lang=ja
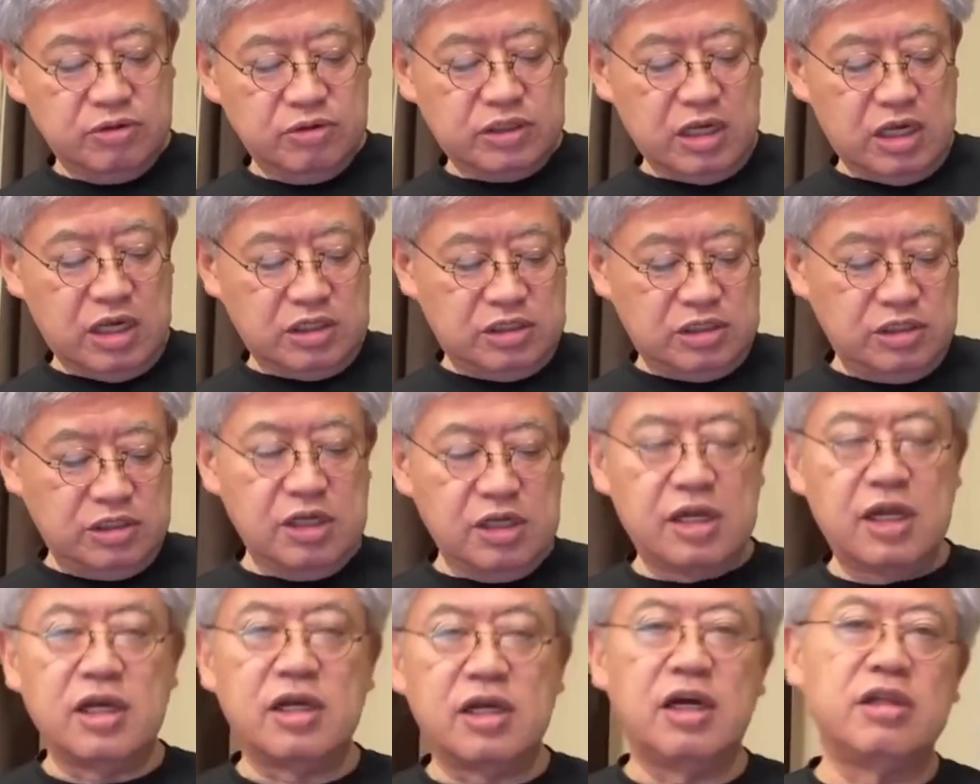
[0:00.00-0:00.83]
ふさわしいん
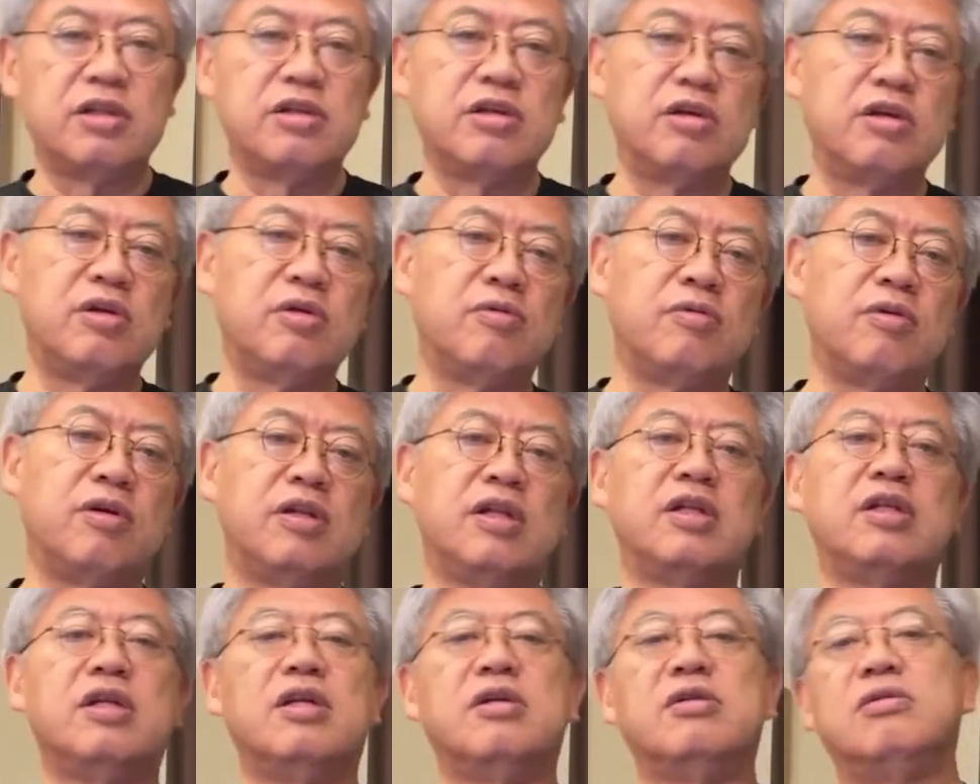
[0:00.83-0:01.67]
じゃないかって議論が
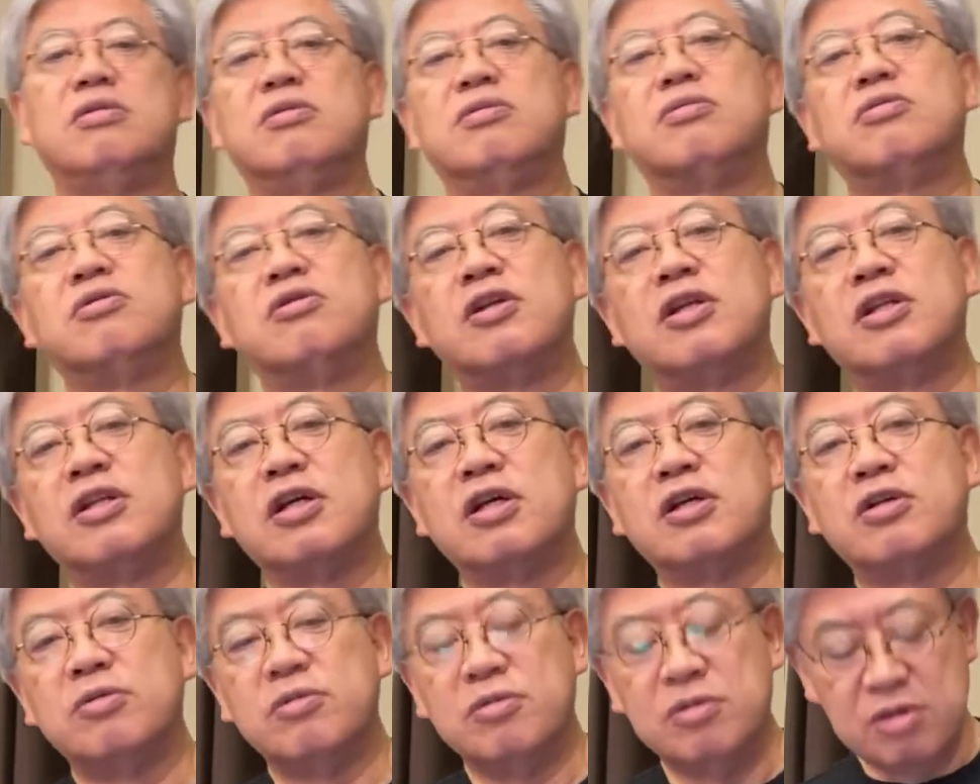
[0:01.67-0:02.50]
出てるってことなんだ
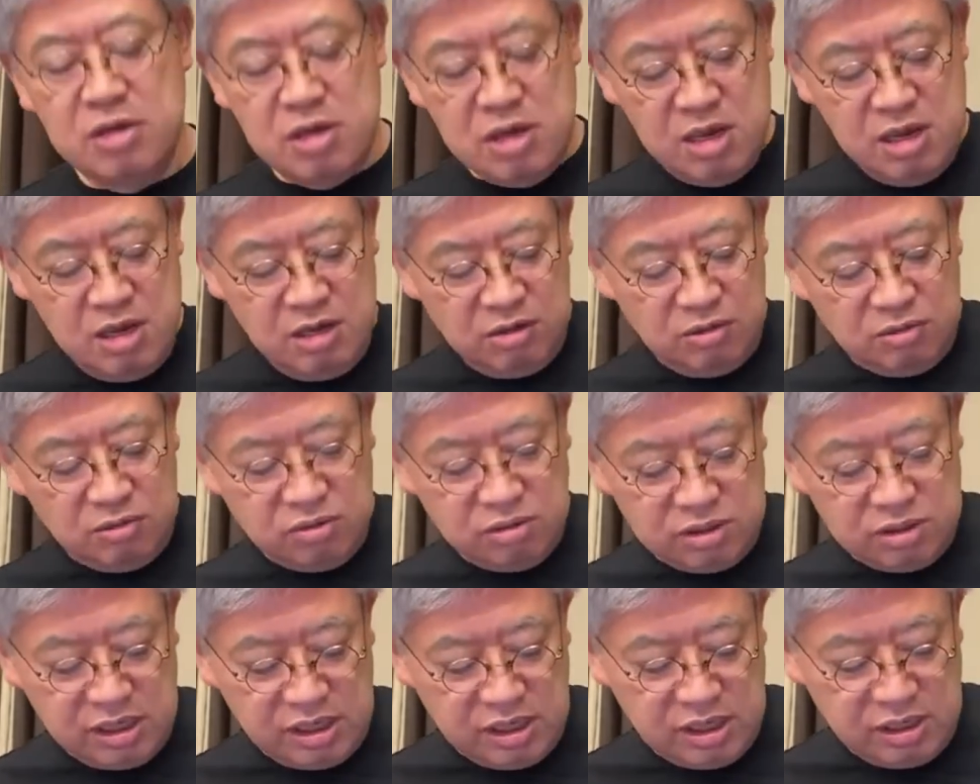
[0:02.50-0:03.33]
けども、
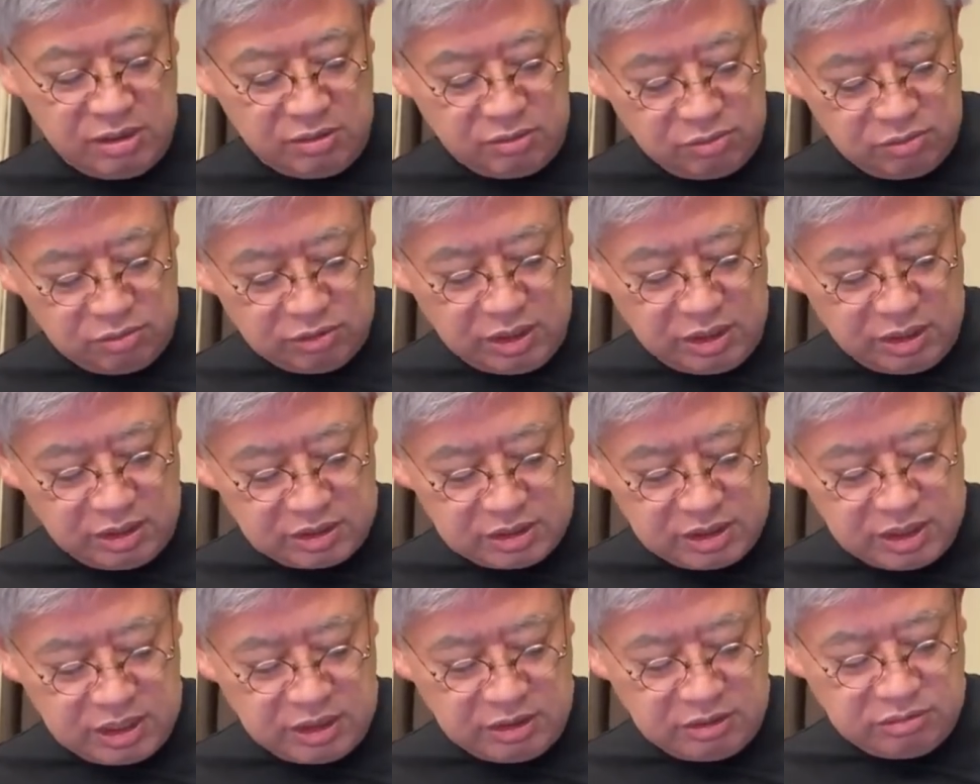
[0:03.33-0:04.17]
これでこの田
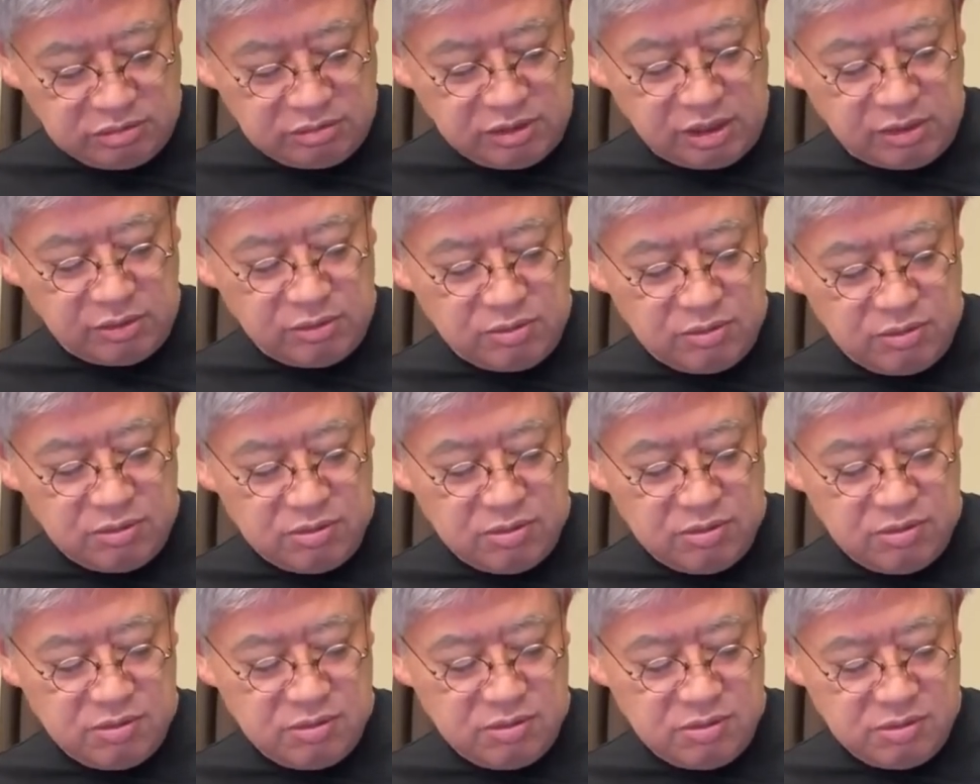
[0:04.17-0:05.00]
中育太
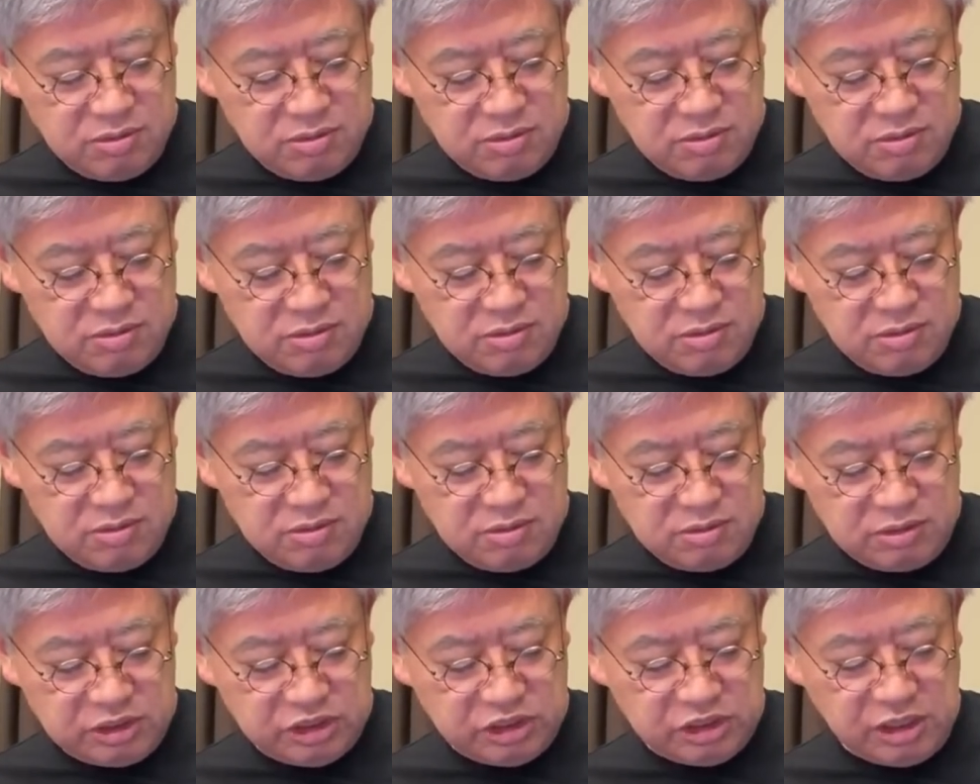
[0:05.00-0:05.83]

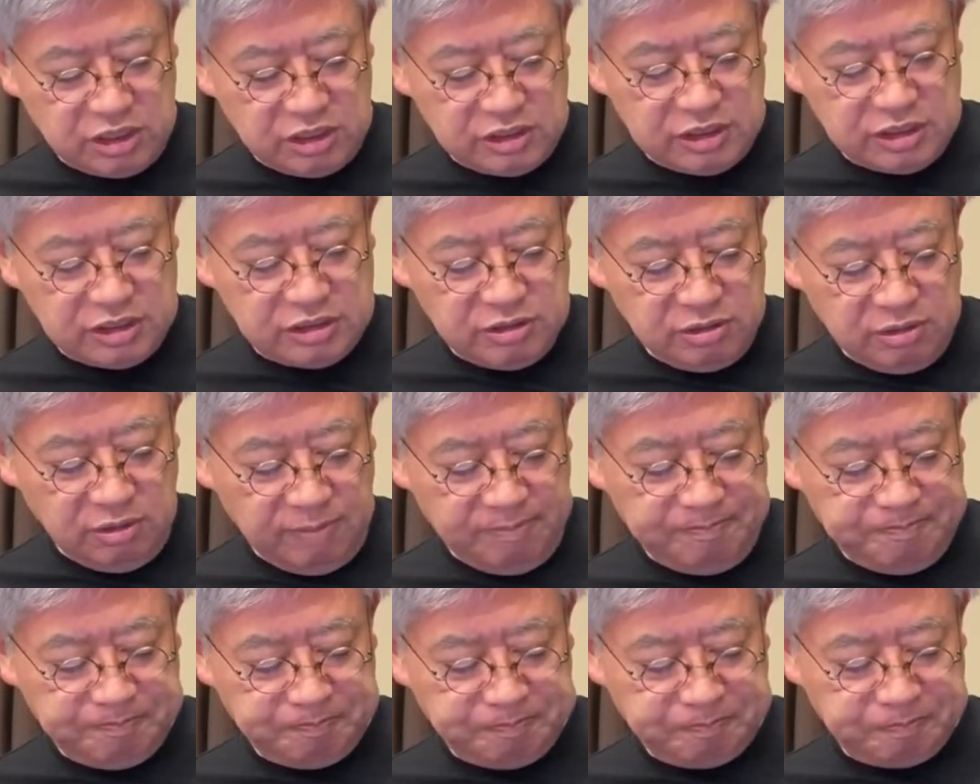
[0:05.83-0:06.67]
郎記者がです
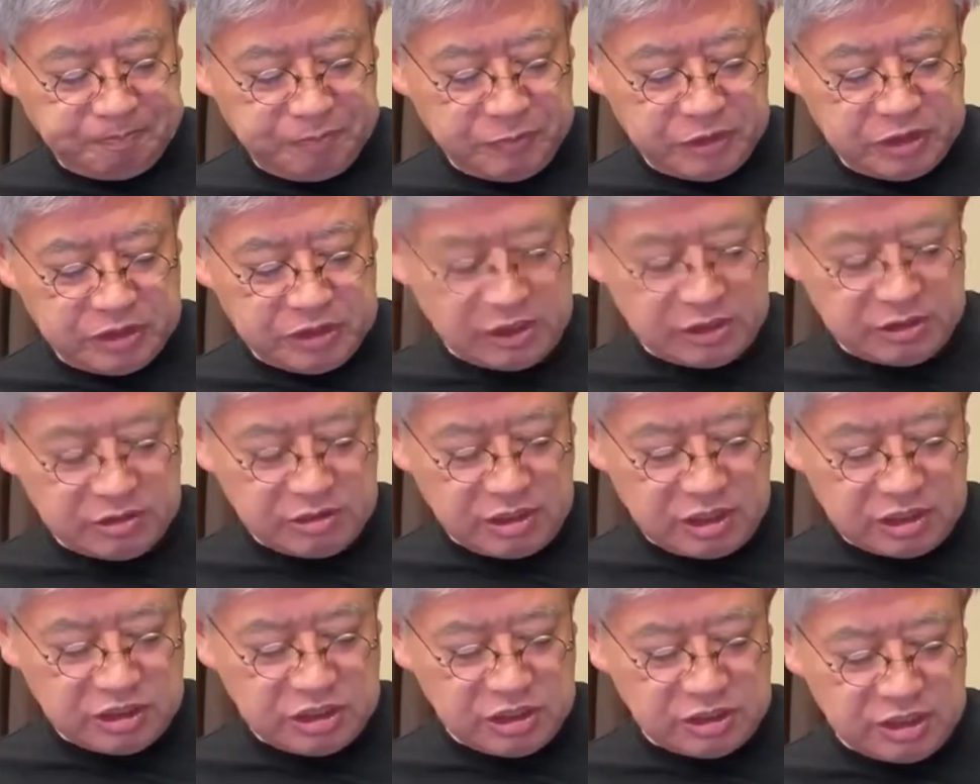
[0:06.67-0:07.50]
よ、記者って
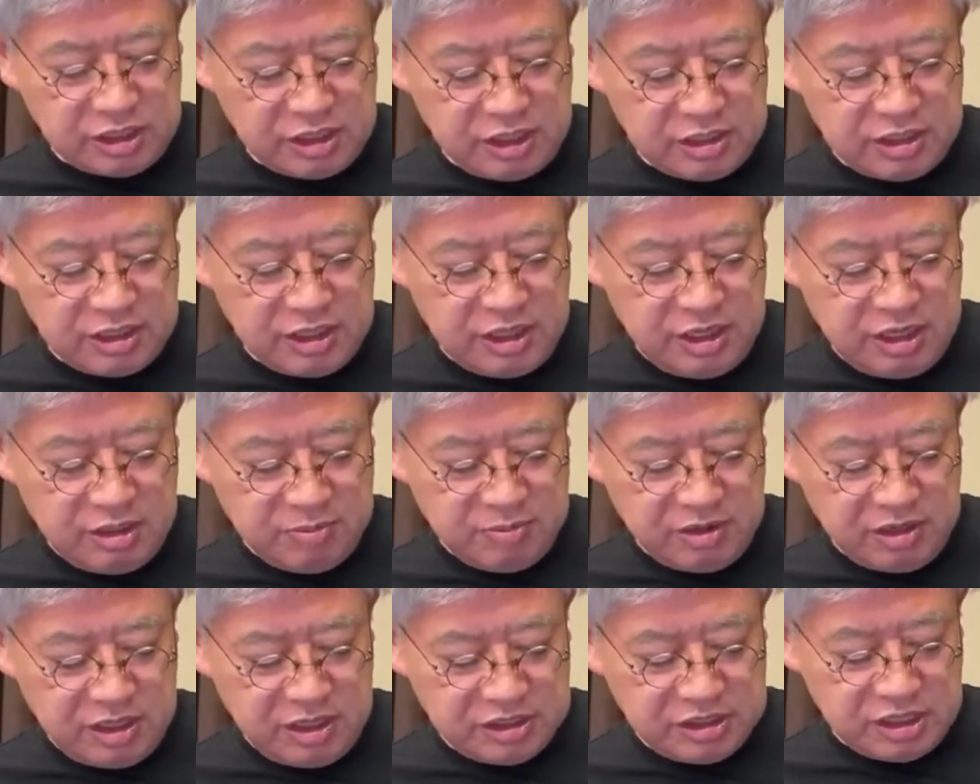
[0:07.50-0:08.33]
いうか記者じゃないんだよね、
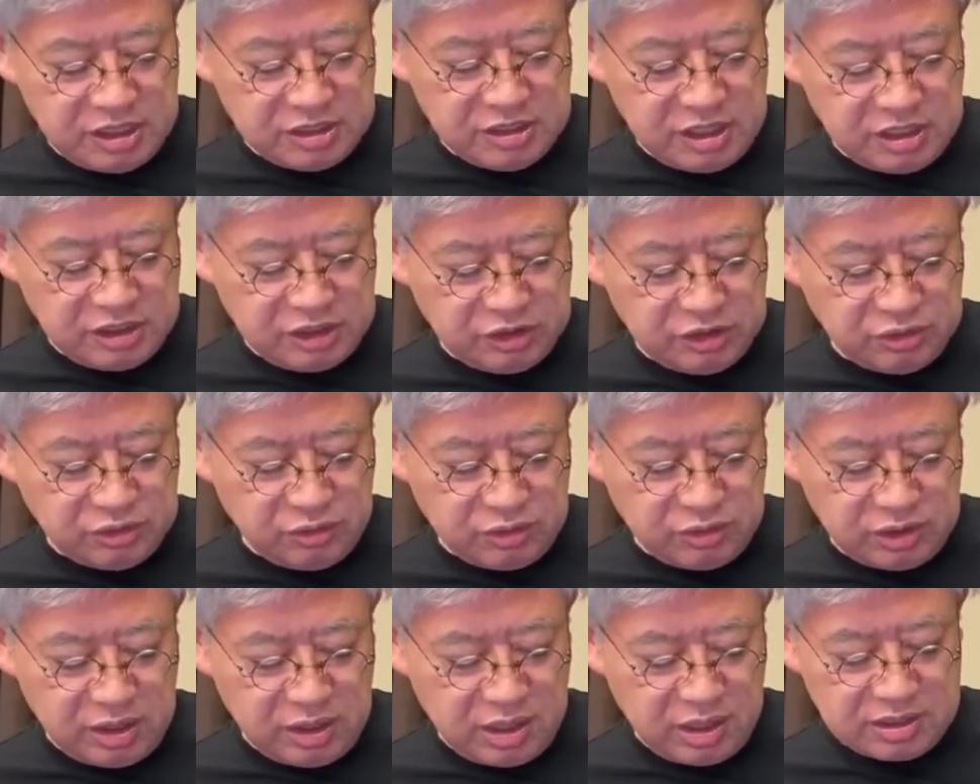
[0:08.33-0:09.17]
今ね、
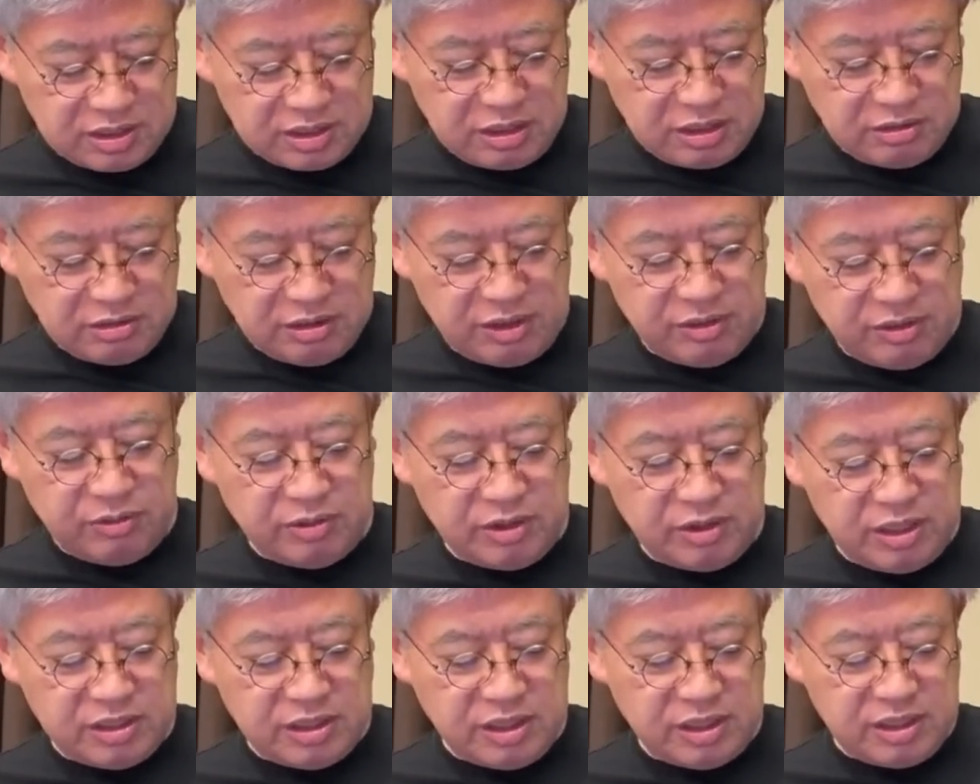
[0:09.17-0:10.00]
ジャーナリスト田中育太郎って
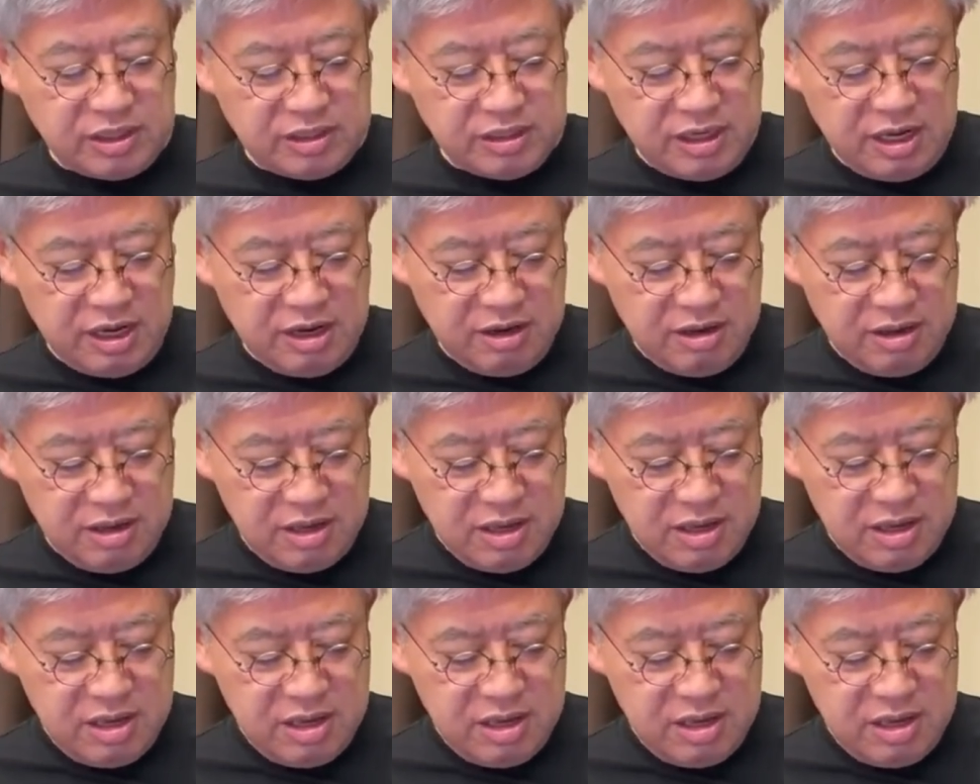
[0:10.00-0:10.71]
書いてあるからね。